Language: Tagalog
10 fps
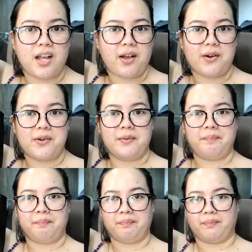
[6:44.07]
So,
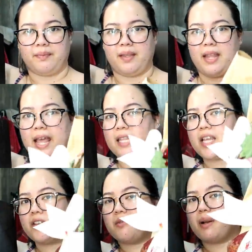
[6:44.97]
eto
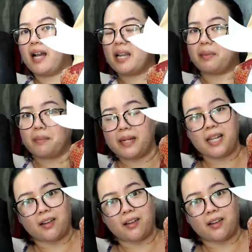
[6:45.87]
yung mga napamili